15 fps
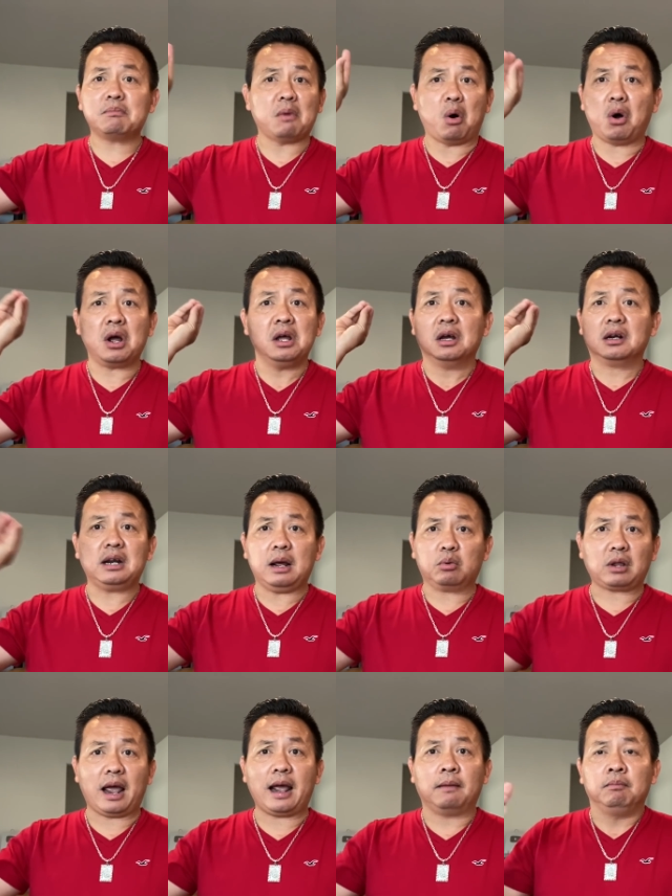mỏ leo
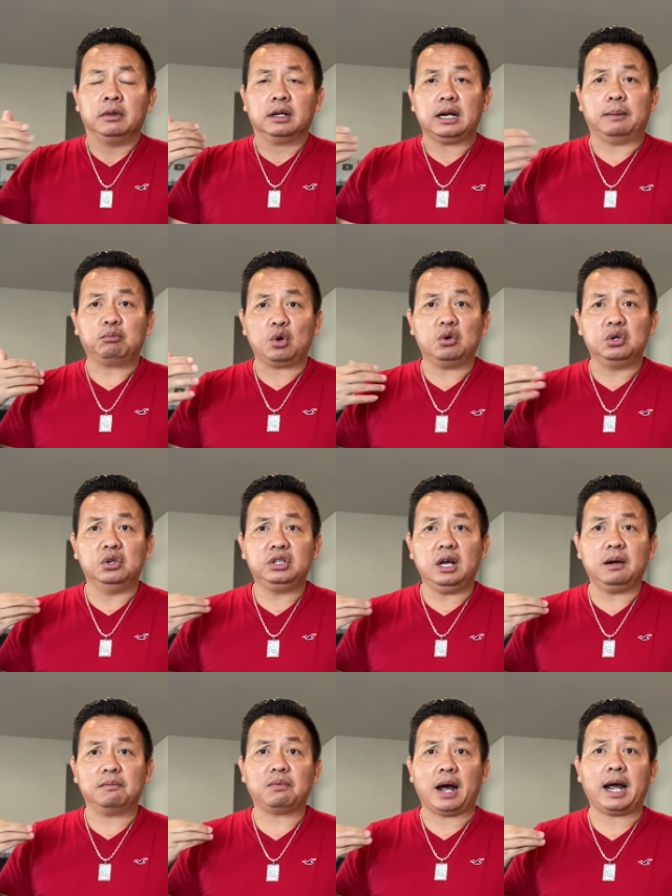thang làm cho người
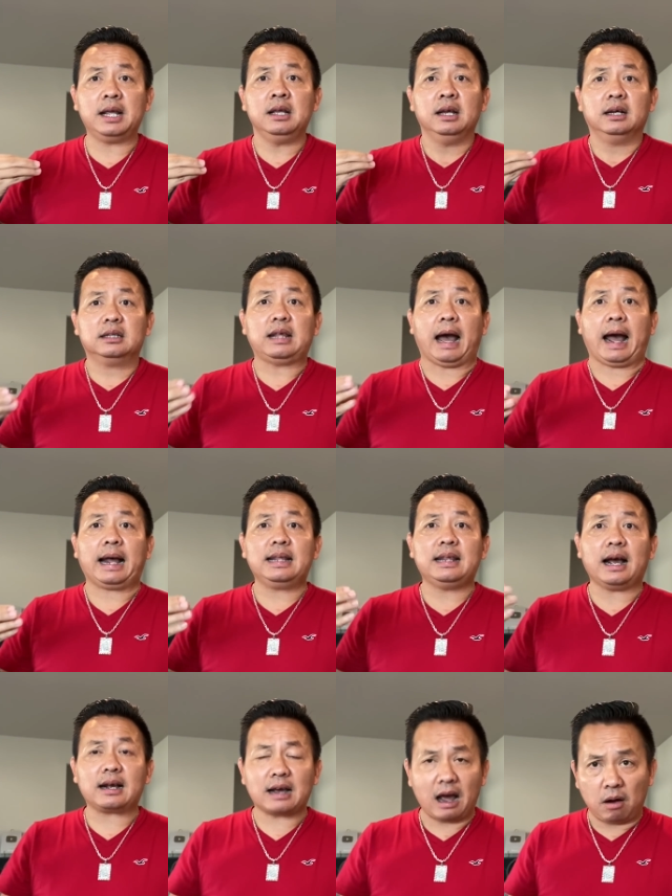dân phải trả
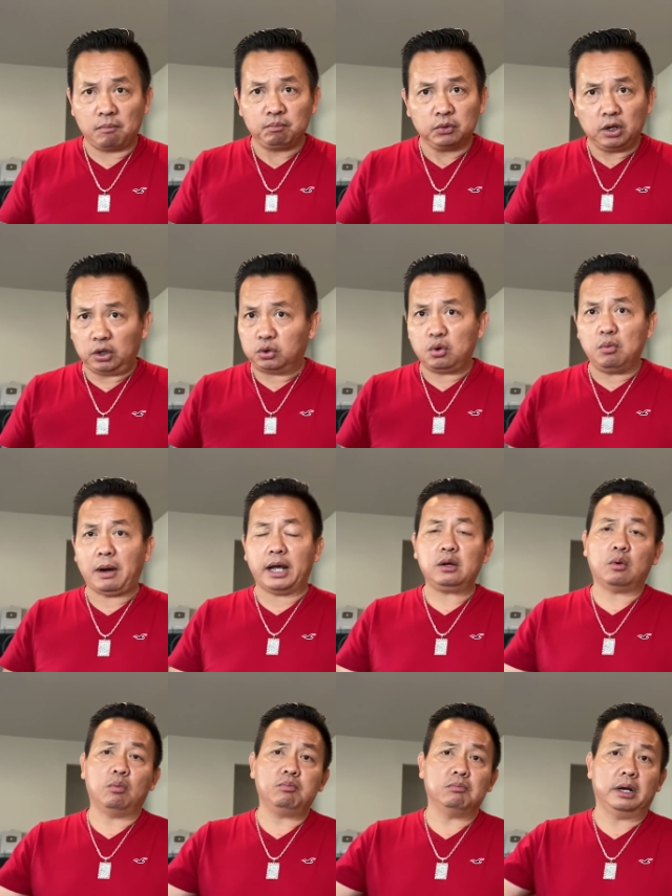giá cao rồi chú bảy
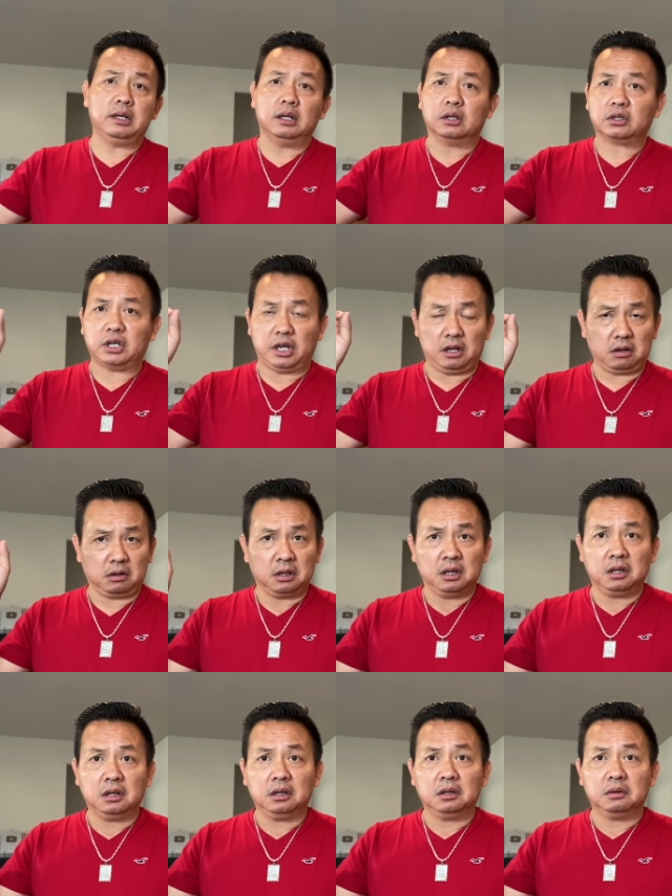cũng bị kiện
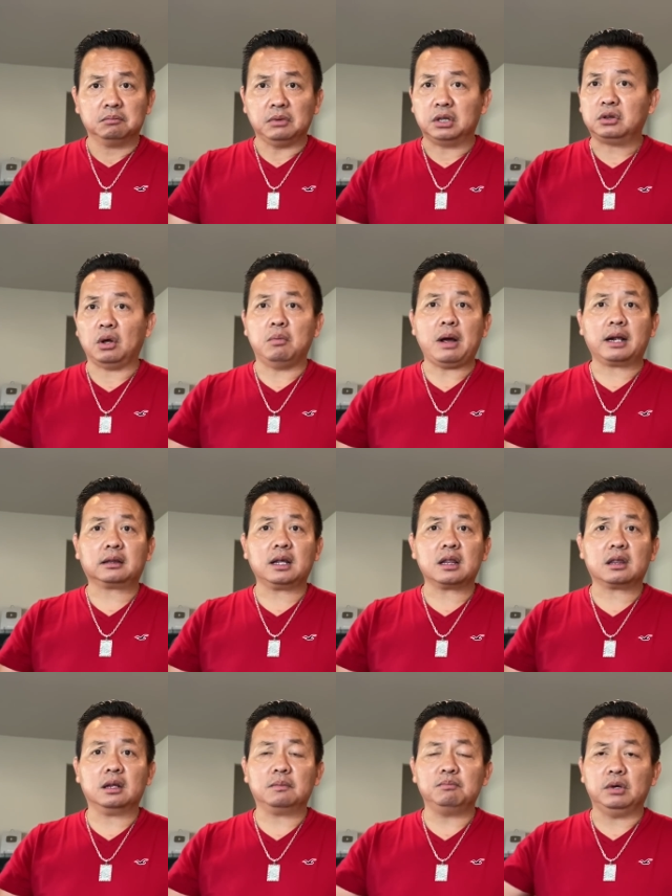bị tiểu bang
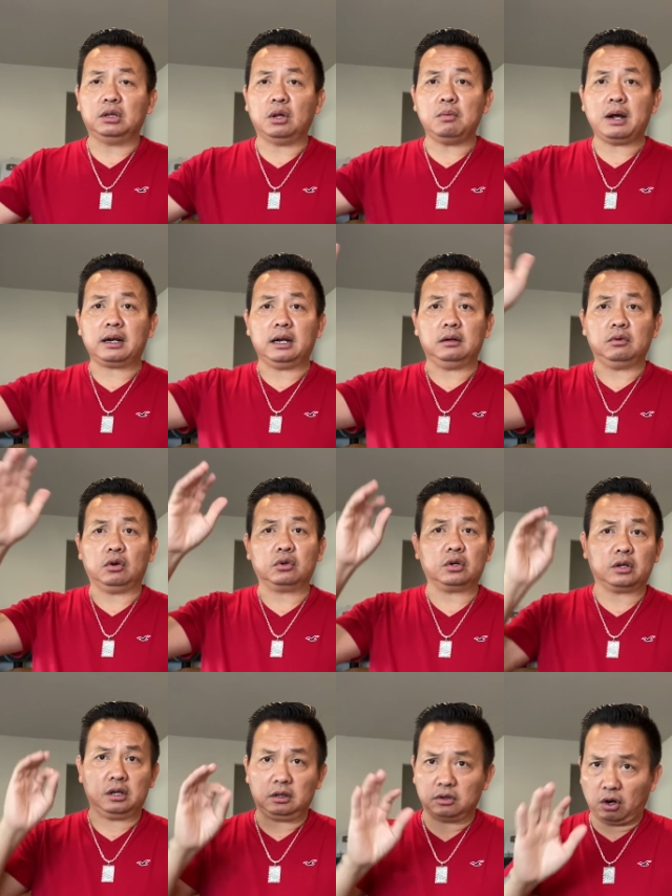Texas bị tiểu bang này nói cho
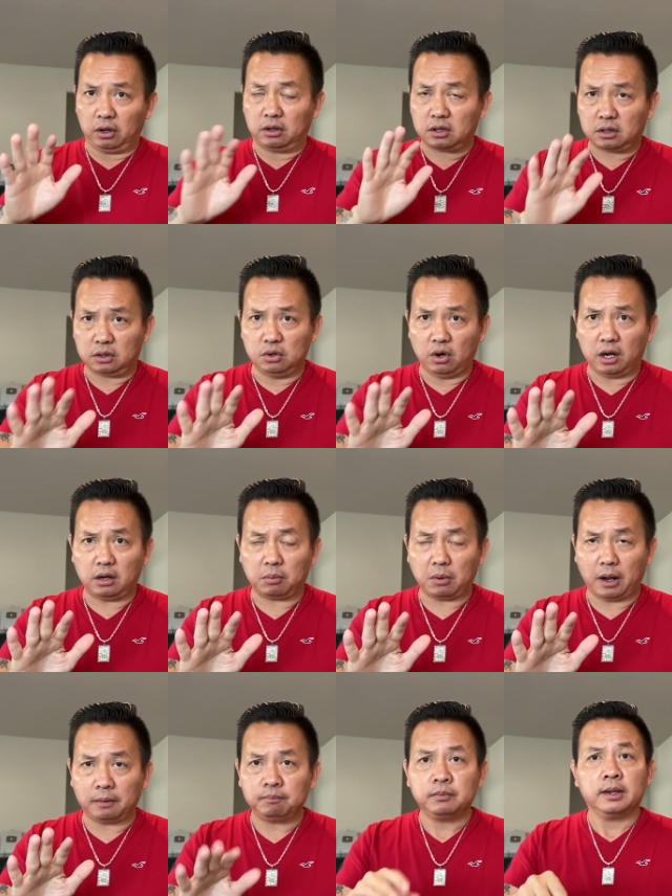kiện rồi chưa hết đâu
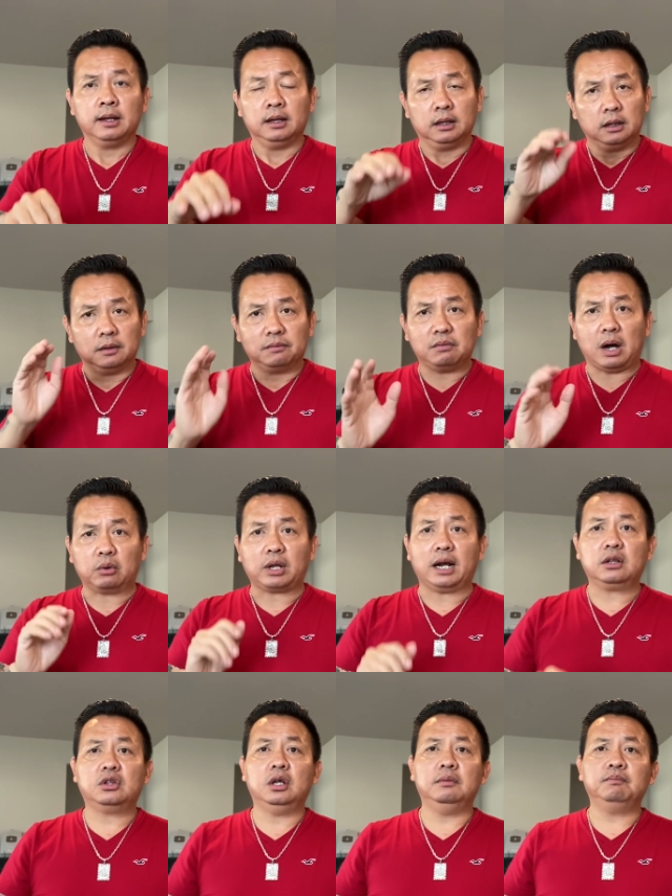bạn vào
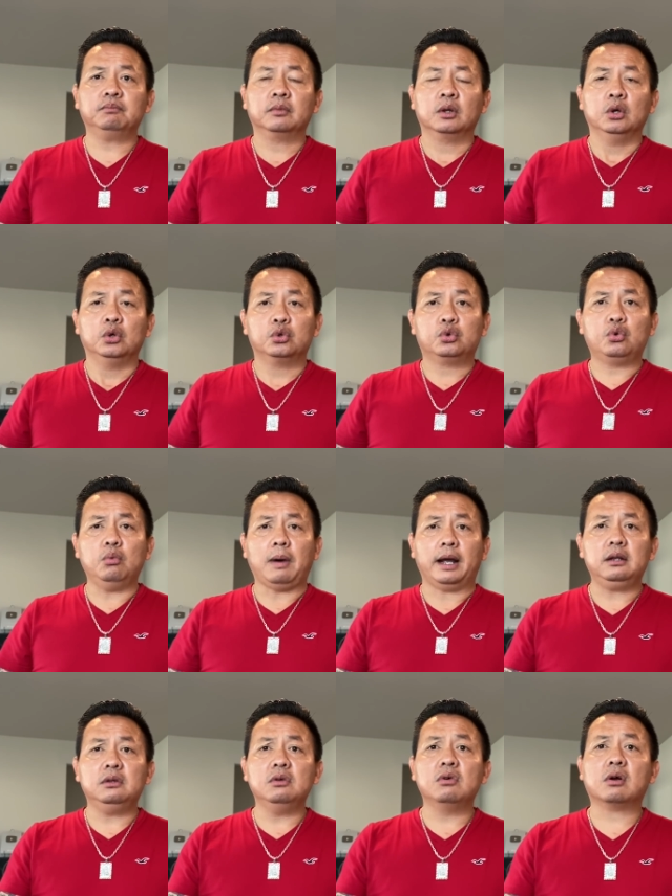tháng 9 chú
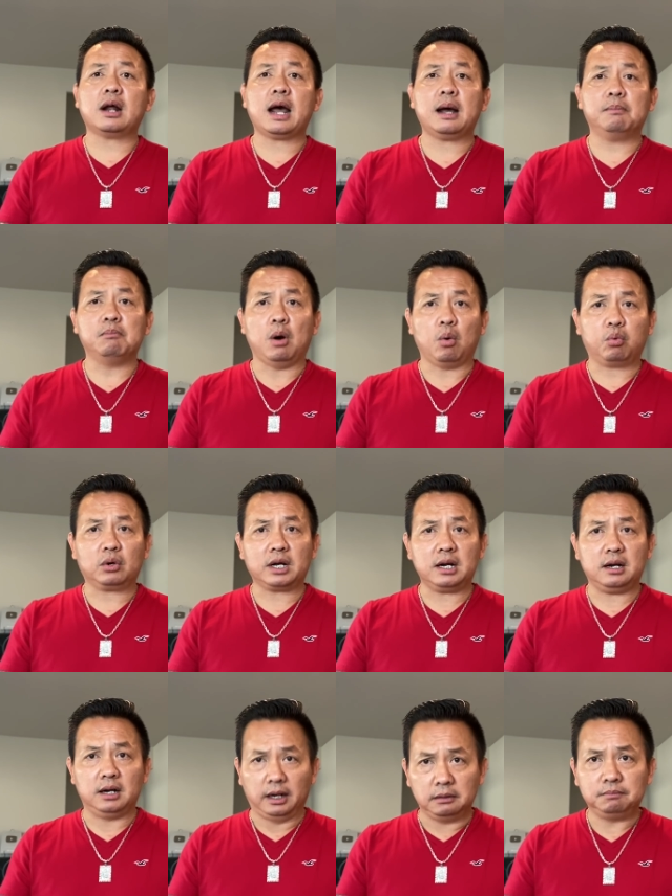bảy đưa ra một cái
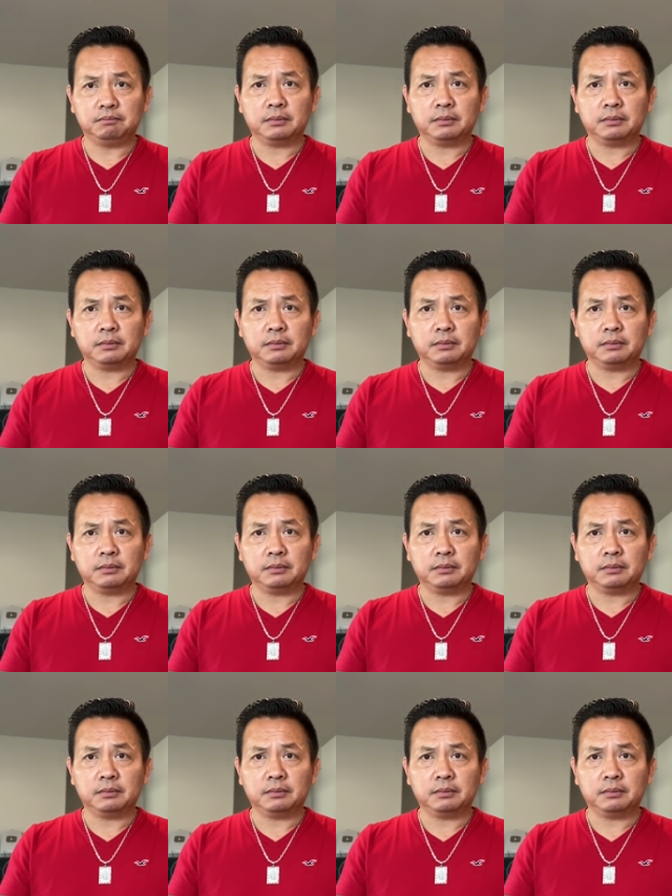lệnh